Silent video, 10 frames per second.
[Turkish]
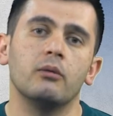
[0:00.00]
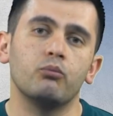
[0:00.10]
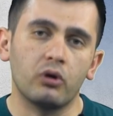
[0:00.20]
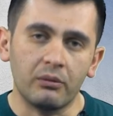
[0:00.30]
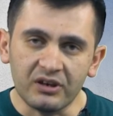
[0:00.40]

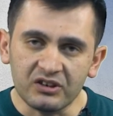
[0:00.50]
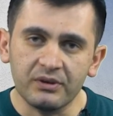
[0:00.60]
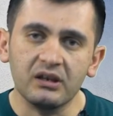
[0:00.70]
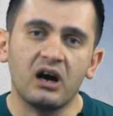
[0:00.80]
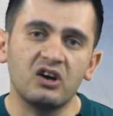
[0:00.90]
Program
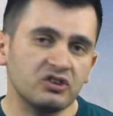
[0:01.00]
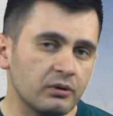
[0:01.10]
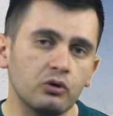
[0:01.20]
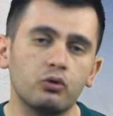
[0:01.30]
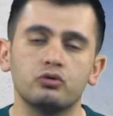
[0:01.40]
gelişmenin
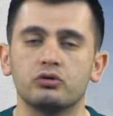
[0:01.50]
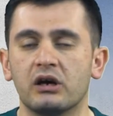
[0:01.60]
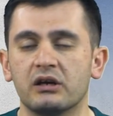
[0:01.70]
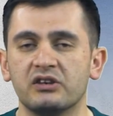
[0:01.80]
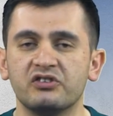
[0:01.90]
aşamaları konuştuk
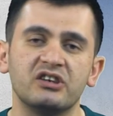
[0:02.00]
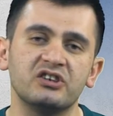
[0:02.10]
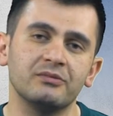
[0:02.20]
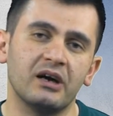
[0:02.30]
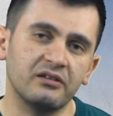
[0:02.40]
arkadaşlar.
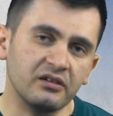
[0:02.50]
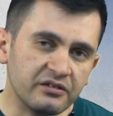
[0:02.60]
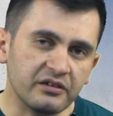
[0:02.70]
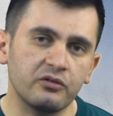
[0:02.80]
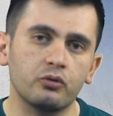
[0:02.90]
Şimdi artık
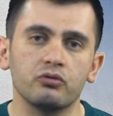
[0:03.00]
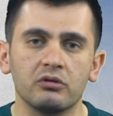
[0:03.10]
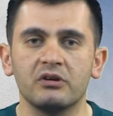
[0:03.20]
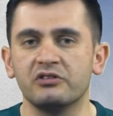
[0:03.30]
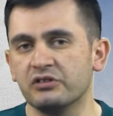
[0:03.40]
istatistik
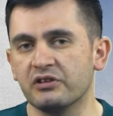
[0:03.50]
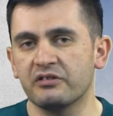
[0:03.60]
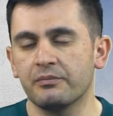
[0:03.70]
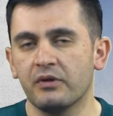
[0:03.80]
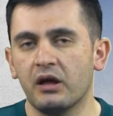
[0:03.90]
konusuna
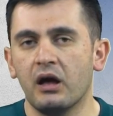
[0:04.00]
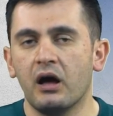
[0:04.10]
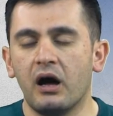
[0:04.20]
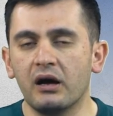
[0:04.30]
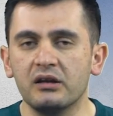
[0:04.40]
başlayacağız.
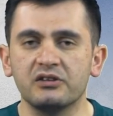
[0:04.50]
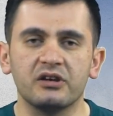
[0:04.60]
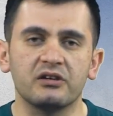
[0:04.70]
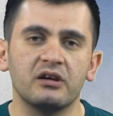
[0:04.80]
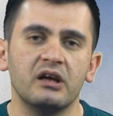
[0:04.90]

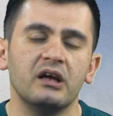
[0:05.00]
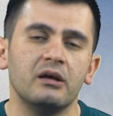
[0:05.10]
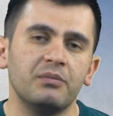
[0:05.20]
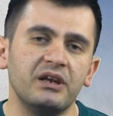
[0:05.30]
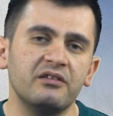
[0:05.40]
Arkadaşlar
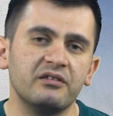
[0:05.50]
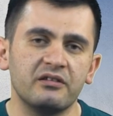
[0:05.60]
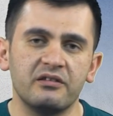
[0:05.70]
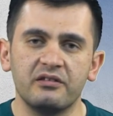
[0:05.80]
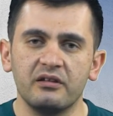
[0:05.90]
bir
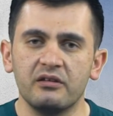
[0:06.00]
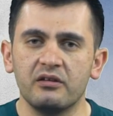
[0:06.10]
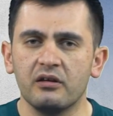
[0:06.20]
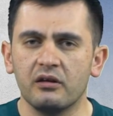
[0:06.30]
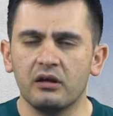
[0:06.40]
istatistik,
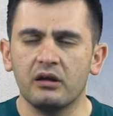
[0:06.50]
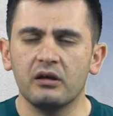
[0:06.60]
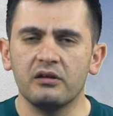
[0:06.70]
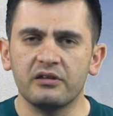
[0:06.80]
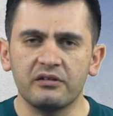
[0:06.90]

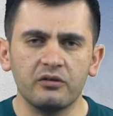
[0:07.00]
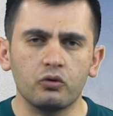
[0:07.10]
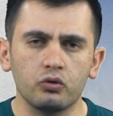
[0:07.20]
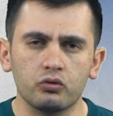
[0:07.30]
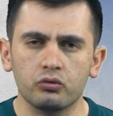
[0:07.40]
e, istatistik
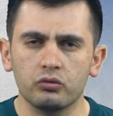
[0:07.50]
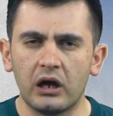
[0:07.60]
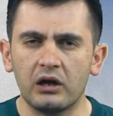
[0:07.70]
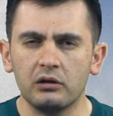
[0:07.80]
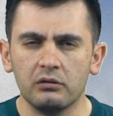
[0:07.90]

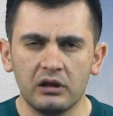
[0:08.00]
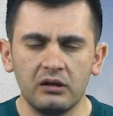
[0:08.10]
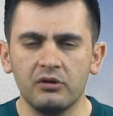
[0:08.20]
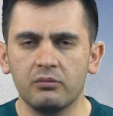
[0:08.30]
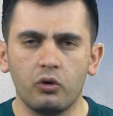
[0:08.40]
konusunda
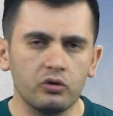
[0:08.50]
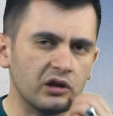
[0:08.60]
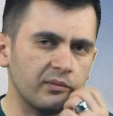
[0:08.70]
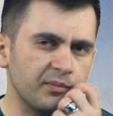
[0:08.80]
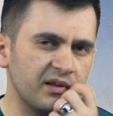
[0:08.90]
dediğim gibi
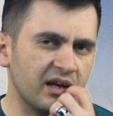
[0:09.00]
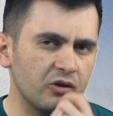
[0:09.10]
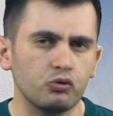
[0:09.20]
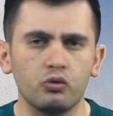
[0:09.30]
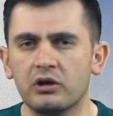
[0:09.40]
ortalama bir tane
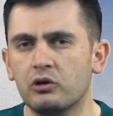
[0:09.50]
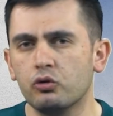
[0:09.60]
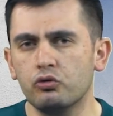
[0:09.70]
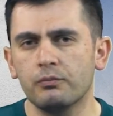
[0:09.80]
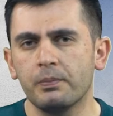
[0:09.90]
soru
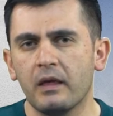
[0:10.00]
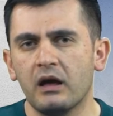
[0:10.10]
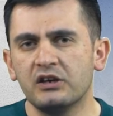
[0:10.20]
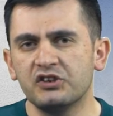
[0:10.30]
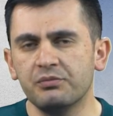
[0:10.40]
geliyor.
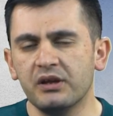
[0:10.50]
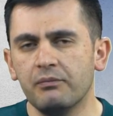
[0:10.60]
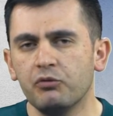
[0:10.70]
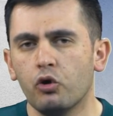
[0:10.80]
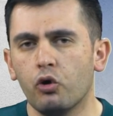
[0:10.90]

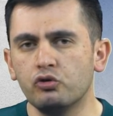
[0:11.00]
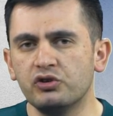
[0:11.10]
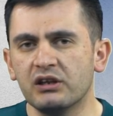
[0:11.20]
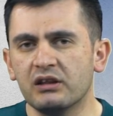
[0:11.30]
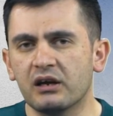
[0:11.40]
Şimdi
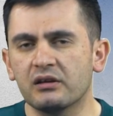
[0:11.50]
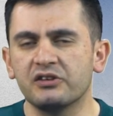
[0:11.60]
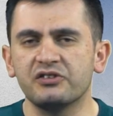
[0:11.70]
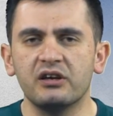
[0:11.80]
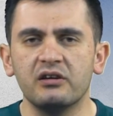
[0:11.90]
öncelikle
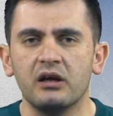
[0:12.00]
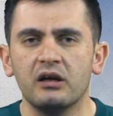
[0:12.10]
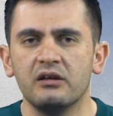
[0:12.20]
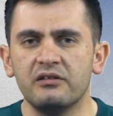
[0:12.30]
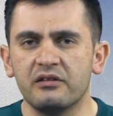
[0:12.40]
arkadaşlar
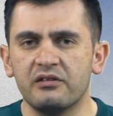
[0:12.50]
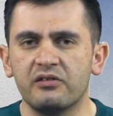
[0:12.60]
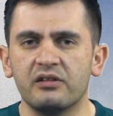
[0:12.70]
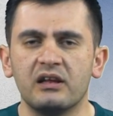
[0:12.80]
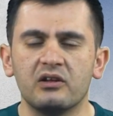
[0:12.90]

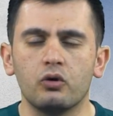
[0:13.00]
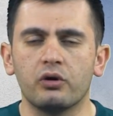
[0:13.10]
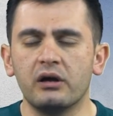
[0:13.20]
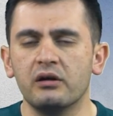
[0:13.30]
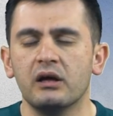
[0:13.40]
istatistikle ilgili
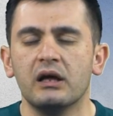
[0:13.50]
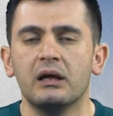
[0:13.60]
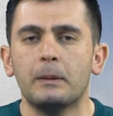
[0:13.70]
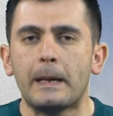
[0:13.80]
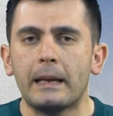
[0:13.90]
olarak
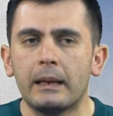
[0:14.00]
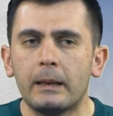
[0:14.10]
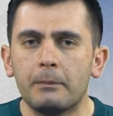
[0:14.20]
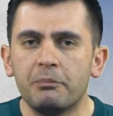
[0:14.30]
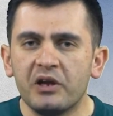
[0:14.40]

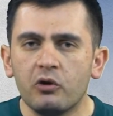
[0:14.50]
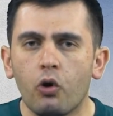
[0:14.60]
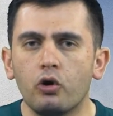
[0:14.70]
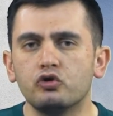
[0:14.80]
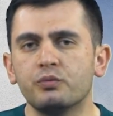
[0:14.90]
e, bir
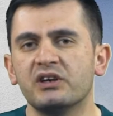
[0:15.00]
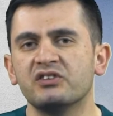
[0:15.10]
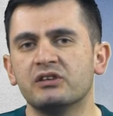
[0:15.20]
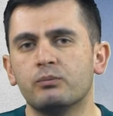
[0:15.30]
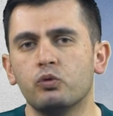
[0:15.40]
ölçme
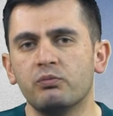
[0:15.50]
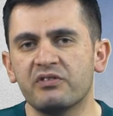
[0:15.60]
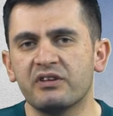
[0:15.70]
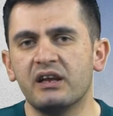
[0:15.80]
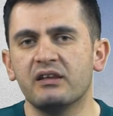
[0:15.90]
aracında
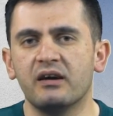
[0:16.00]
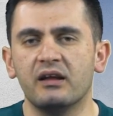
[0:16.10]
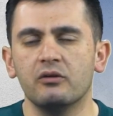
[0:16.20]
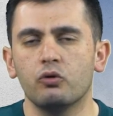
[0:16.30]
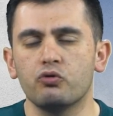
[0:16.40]
bulunması
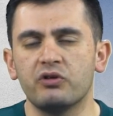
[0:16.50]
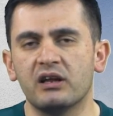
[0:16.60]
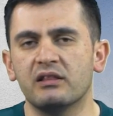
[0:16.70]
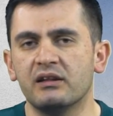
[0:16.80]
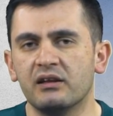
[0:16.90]
gereken
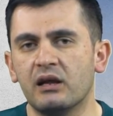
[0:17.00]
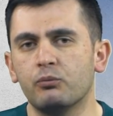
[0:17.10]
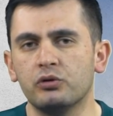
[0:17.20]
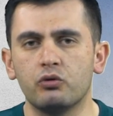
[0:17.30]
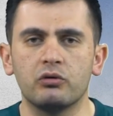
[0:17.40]
özellikler neler
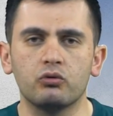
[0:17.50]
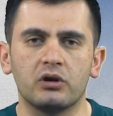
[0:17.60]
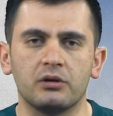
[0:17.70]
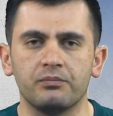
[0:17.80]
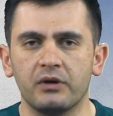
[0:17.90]
bunlar üzerine
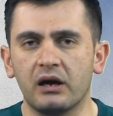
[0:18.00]
duralım.